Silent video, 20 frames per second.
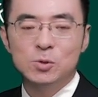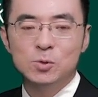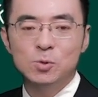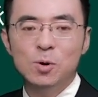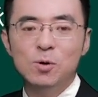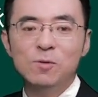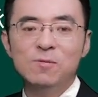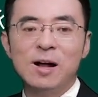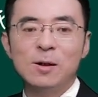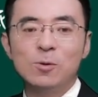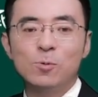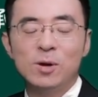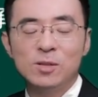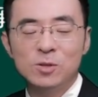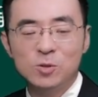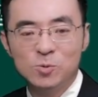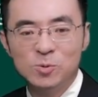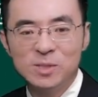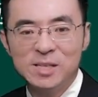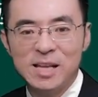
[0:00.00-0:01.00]
所有法律
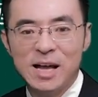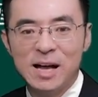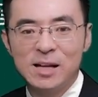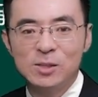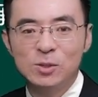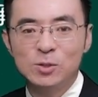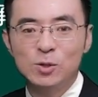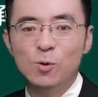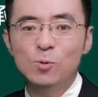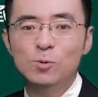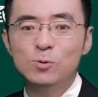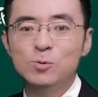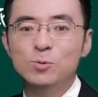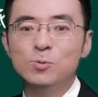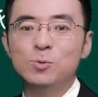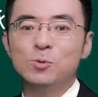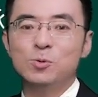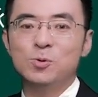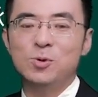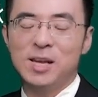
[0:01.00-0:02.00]
关系主体啊，都
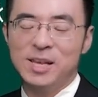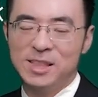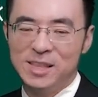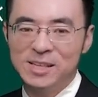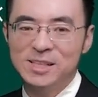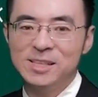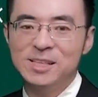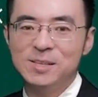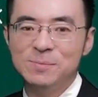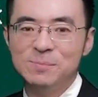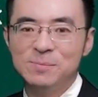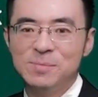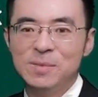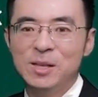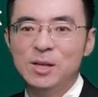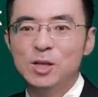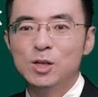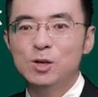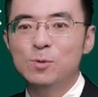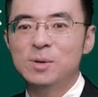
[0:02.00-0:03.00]
具有权利能力。
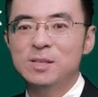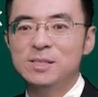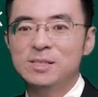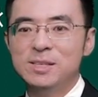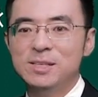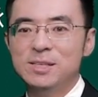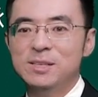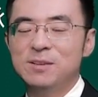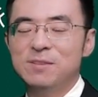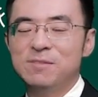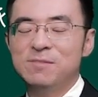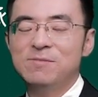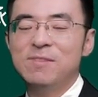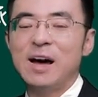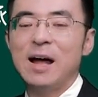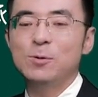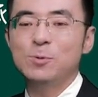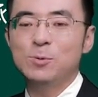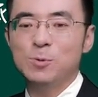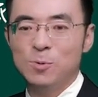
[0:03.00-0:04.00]
要么定义
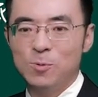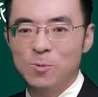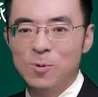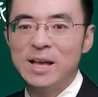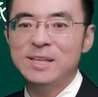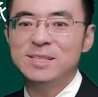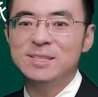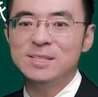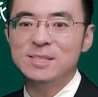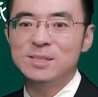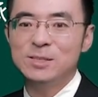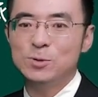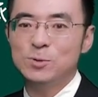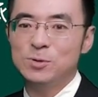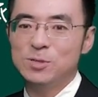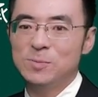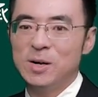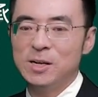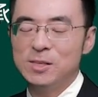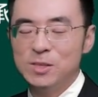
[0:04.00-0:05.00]
法律关系
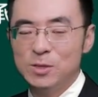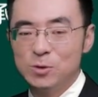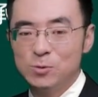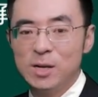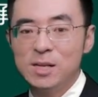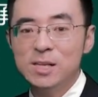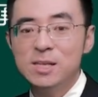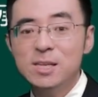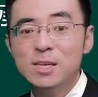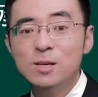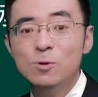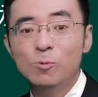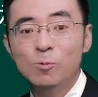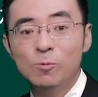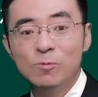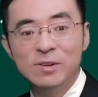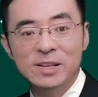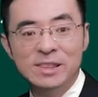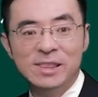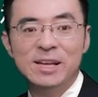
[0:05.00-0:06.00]
就是什么以权利义
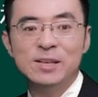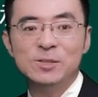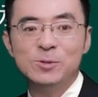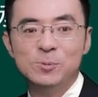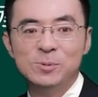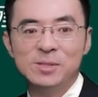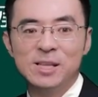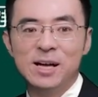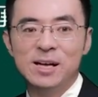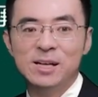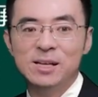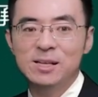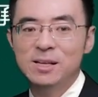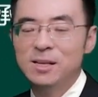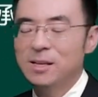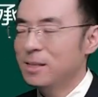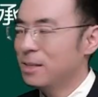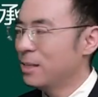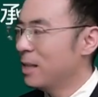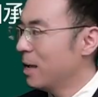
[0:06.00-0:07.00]
务为内容的，
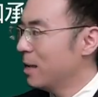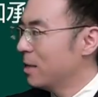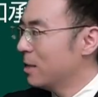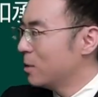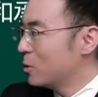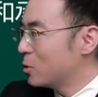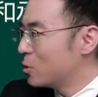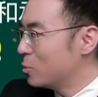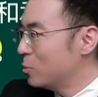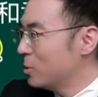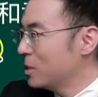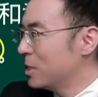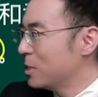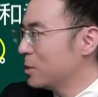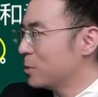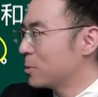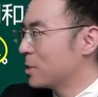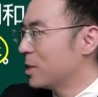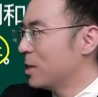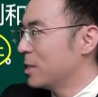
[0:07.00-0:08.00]
那主
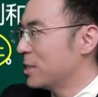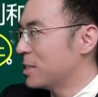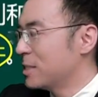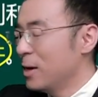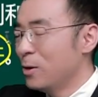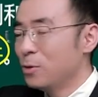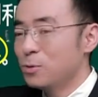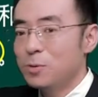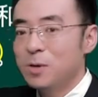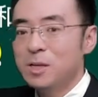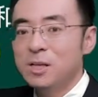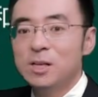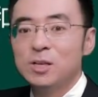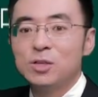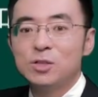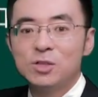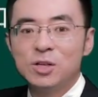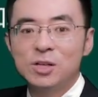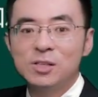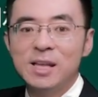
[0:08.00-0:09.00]
体就是享有权
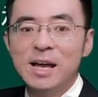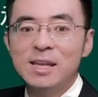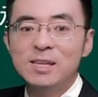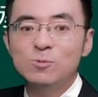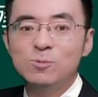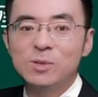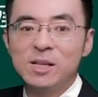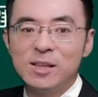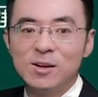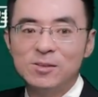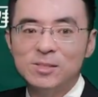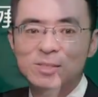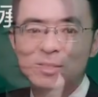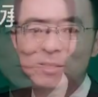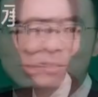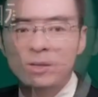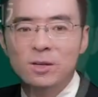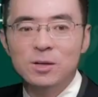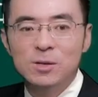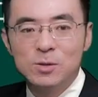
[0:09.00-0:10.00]
利、承担义务的当事
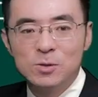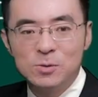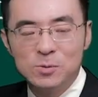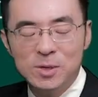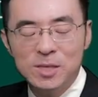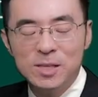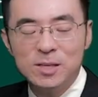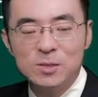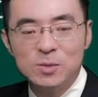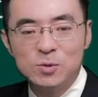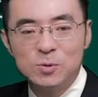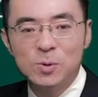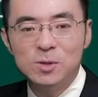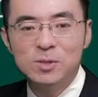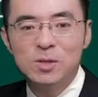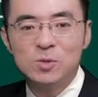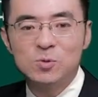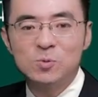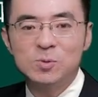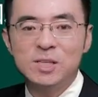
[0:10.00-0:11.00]
人。所以，所
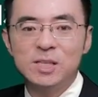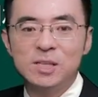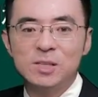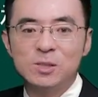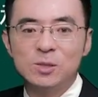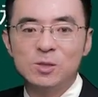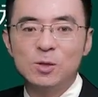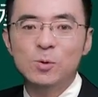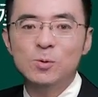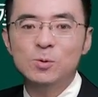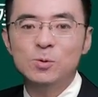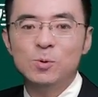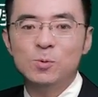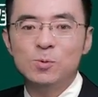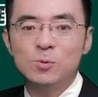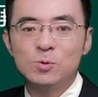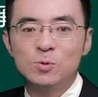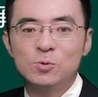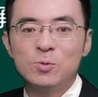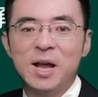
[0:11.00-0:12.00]
有的主体都
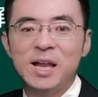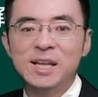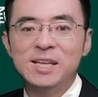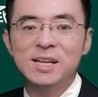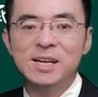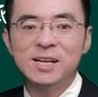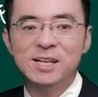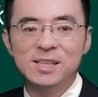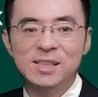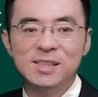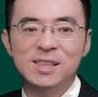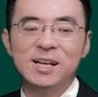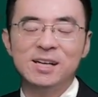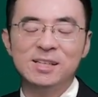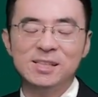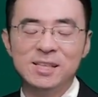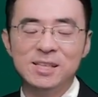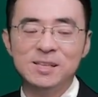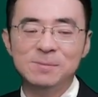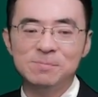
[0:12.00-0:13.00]
有权利
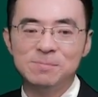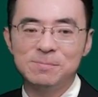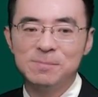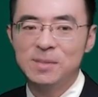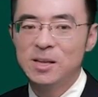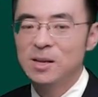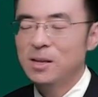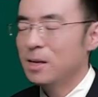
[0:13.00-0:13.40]
能力。